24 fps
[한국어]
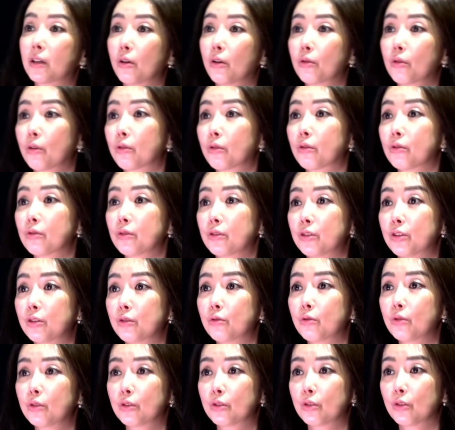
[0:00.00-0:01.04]
경영권을
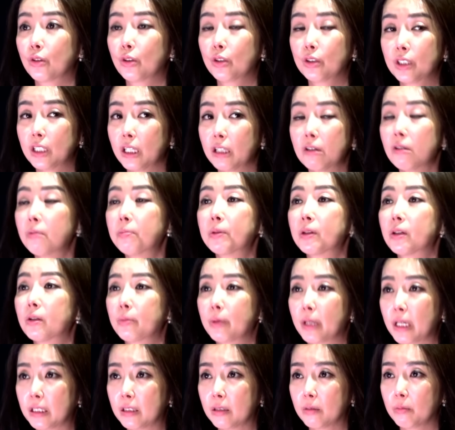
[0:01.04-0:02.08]
쥐고 있죠.
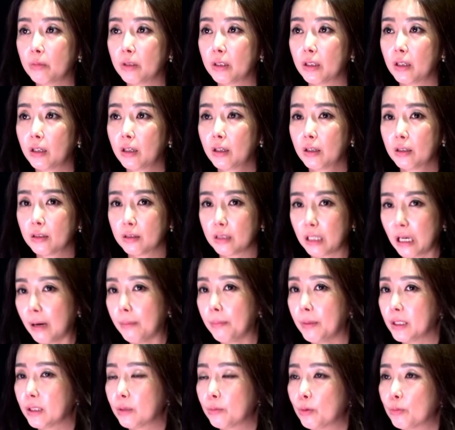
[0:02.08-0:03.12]
창업기업이 아닙니다. 음.
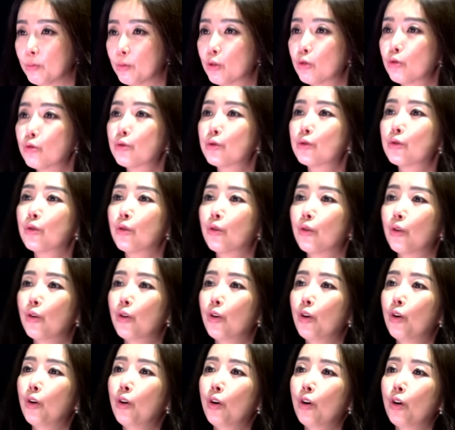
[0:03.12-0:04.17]
가만히 보면 스스로
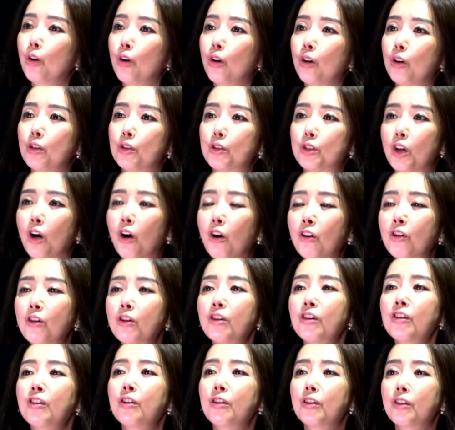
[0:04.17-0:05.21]

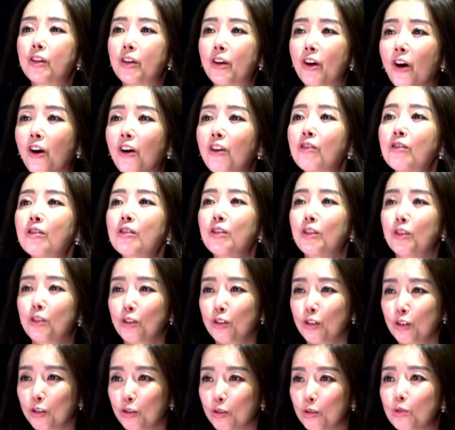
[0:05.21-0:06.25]
정경
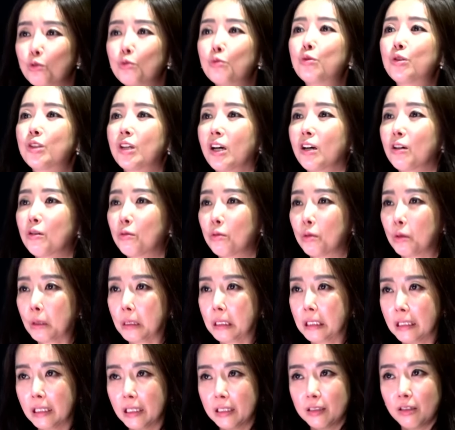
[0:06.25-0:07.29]
유착으로
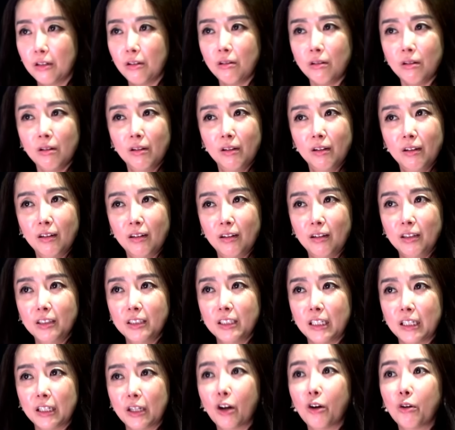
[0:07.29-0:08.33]
인해서 어,
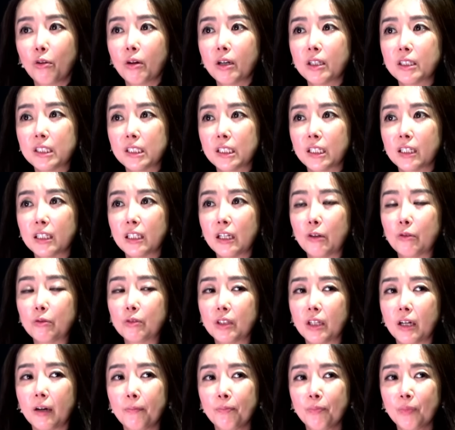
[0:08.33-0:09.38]
이제 음. 결과치가
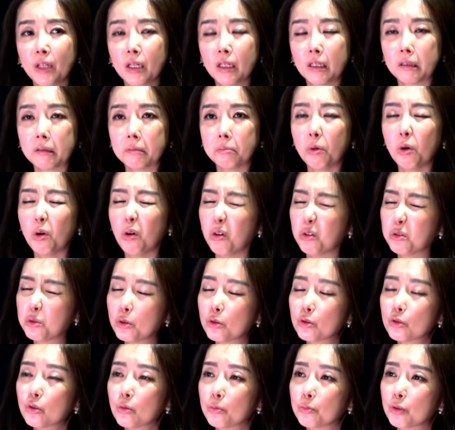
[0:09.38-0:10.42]
나온다. 그러니뭐
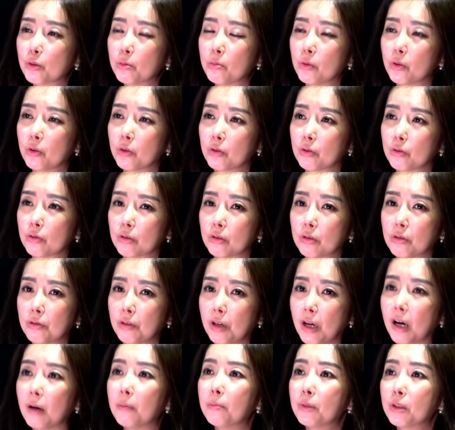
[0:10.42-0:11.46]
어쩔 수 없죠. 뭐
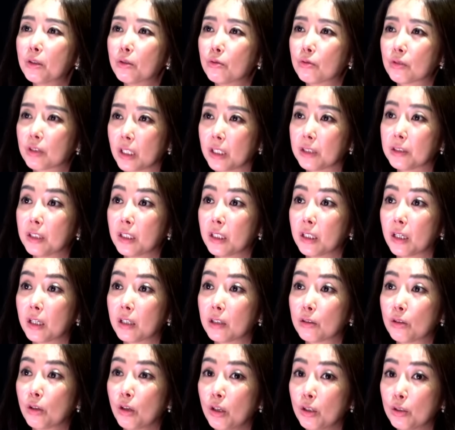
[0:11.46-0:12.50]
대한민국
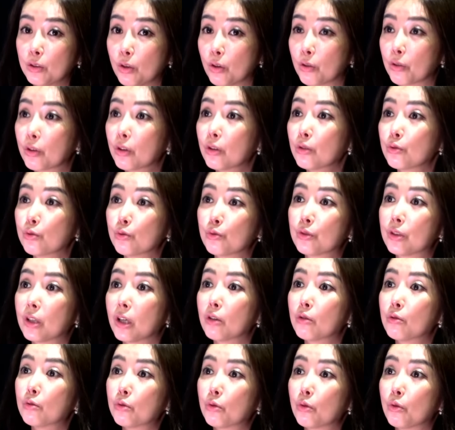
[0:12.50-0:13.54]
자체가
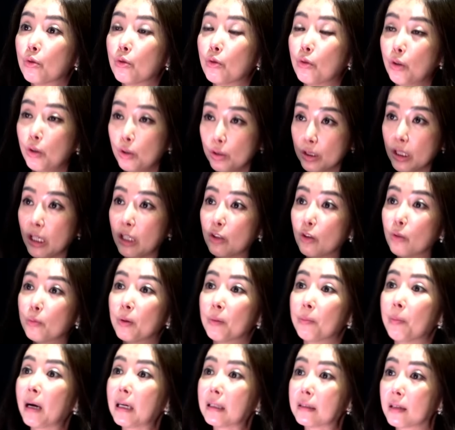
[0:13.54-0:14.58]
정경유착으로
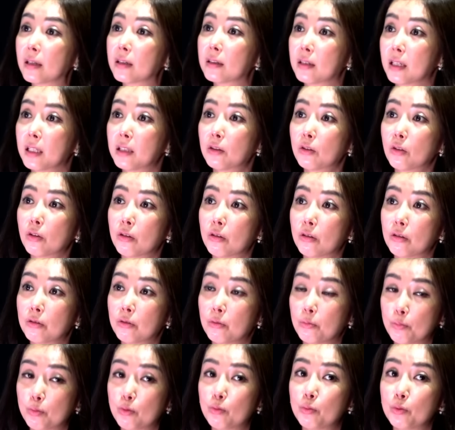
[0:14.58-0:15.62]
산업이 발달을
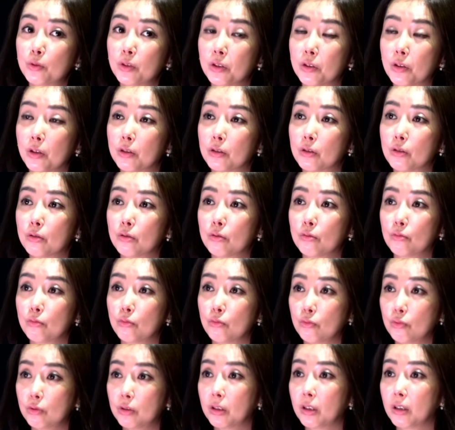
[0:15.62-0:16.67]
했던 네. 부분에 대해서는
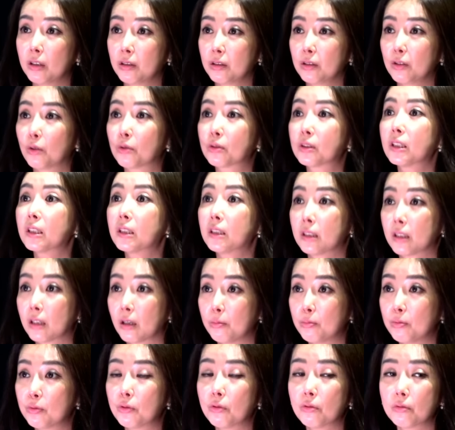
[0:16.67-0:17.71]
우리가 네. 역사니까
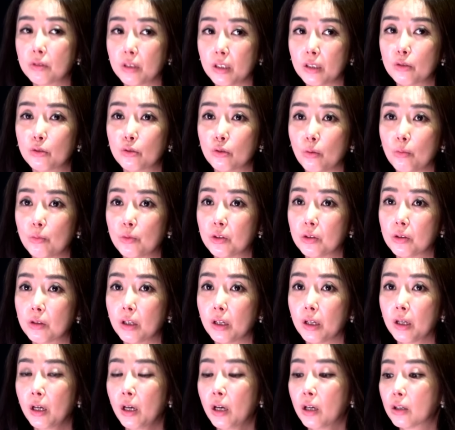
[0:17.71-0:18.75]
부정은 할수
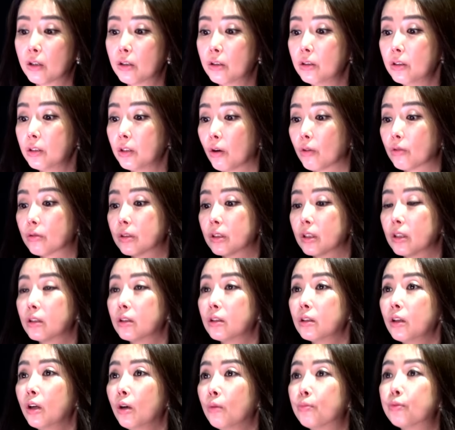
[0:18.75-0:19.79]
없는데 그
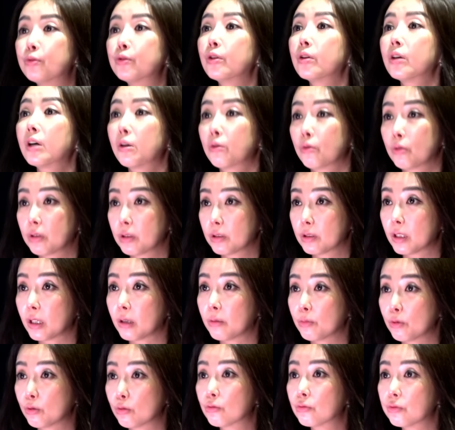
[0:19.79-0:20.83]
역사를 부정하고 있는
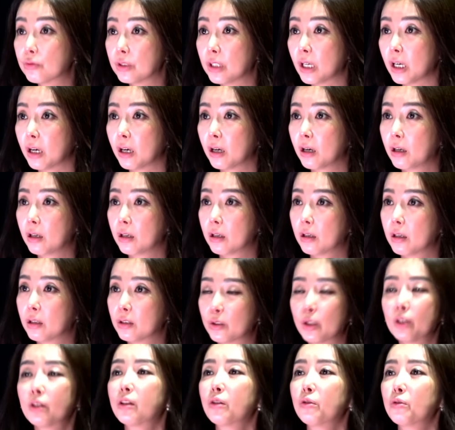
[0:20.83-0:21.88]
사람이 누구냐?
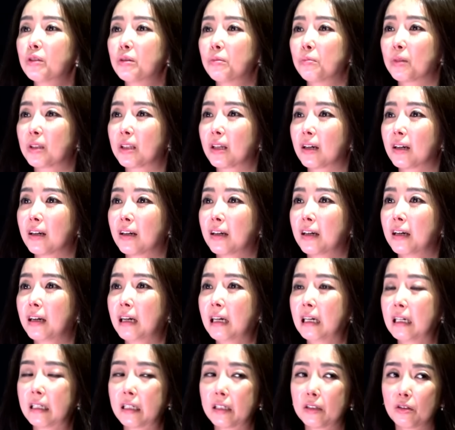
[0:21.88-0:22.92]
최태원입니다.
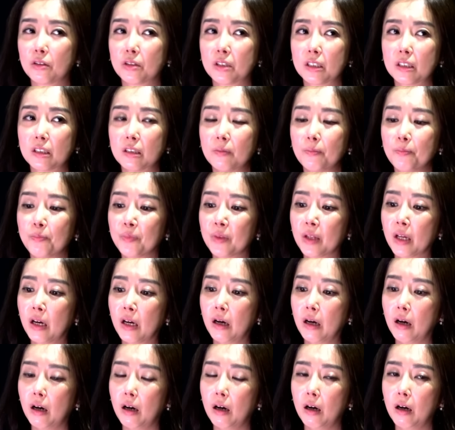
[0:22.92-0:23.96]
음. 그래서 지금
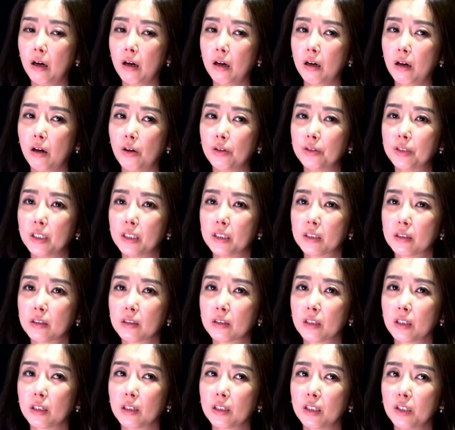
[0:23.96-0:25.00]
어, 어제
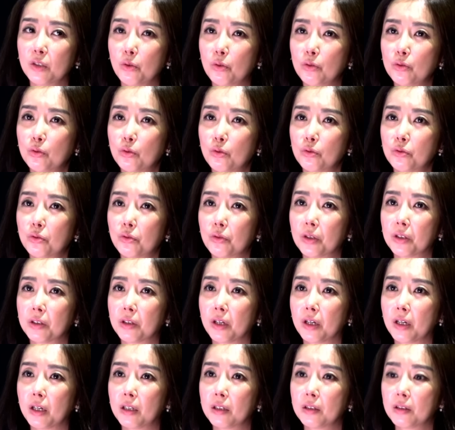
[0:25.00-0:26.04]
이제 이혼 소송에
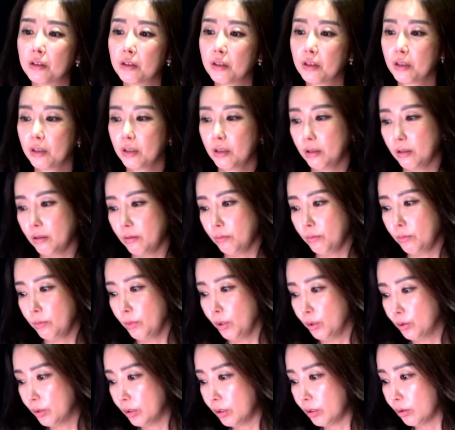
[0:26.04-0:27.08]
대한
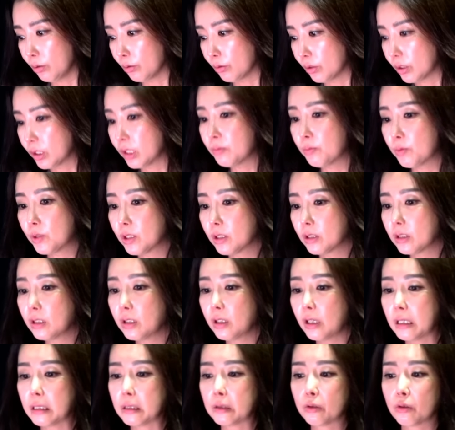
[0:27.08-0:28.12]
며칠이었죠?
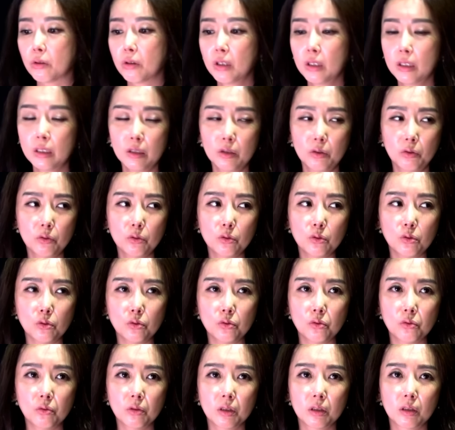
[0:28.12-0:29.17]
17일 날이죠. 음. 이혼
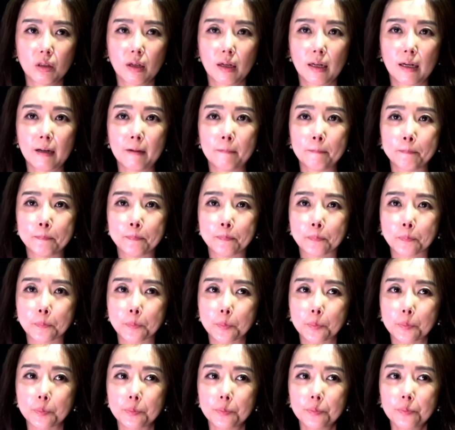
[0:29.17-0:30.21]
소송에 대한
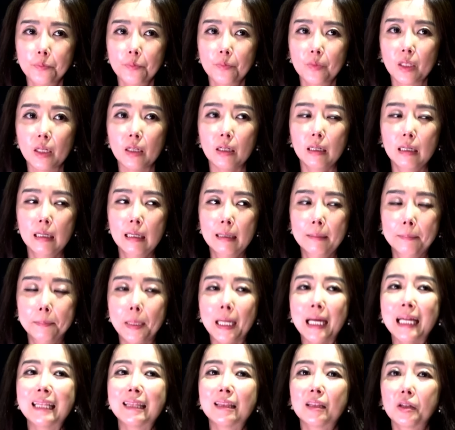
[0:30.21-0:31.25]

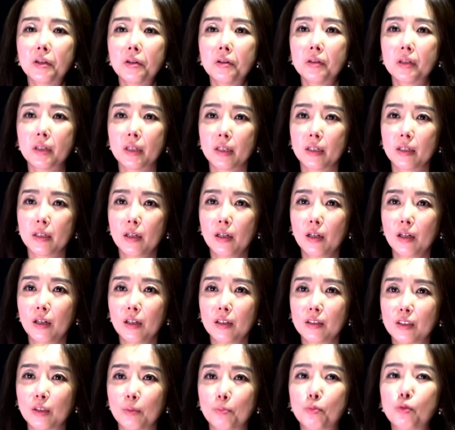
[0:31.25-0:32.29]
판결에
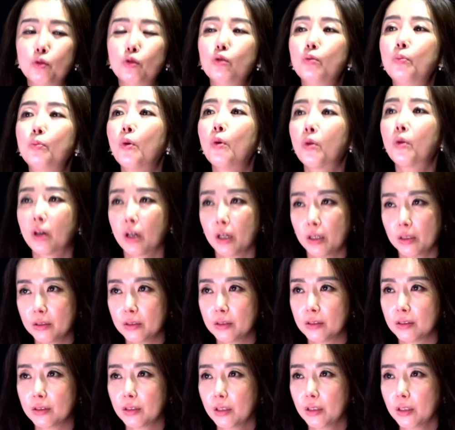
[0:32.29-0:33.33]
이제
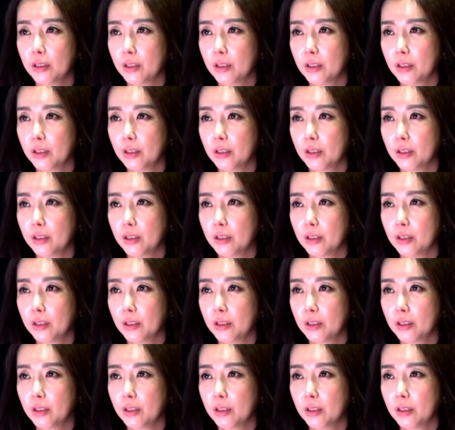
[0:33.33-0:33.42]
불복하는